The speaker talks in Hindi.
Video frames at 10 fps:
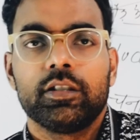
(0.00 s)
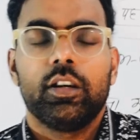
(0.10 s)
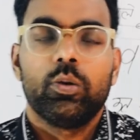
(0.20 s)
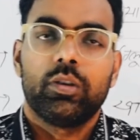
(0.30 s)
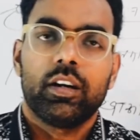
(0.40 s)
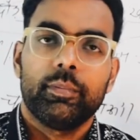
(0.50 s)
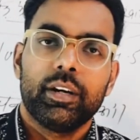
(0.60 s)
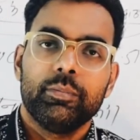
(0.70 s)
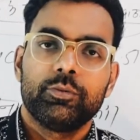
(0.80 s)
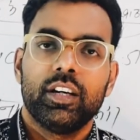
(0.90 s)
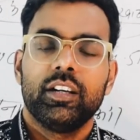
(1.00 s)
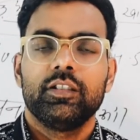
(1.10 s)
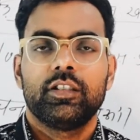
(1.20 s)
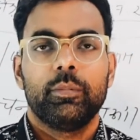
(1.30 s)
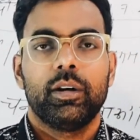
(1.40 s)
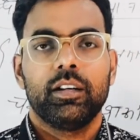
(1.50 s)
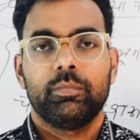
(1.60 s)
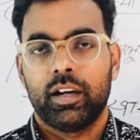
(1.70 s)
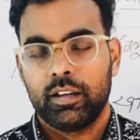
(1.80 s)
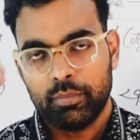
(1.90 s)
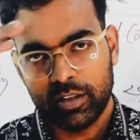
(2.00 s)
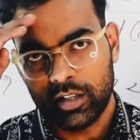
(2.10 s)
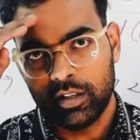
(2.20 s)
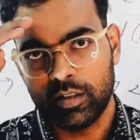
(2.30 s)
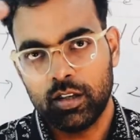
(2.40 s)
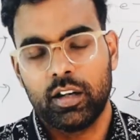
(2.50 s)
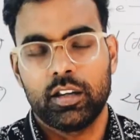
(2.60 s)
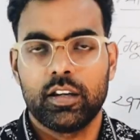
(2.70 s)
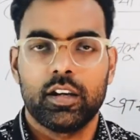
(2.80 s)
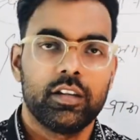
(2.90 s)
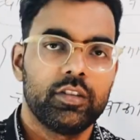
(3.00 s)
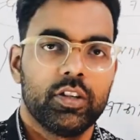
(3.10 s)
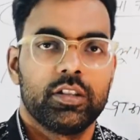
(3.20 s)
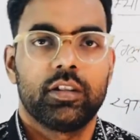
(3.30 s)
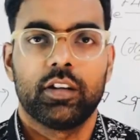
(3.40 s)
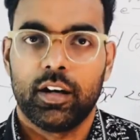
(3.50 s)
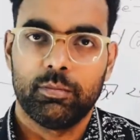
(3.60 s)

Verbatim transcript: चलो राम राम जय हिंद जय भारत भारत माता की जय राधे राधे जय श्री राम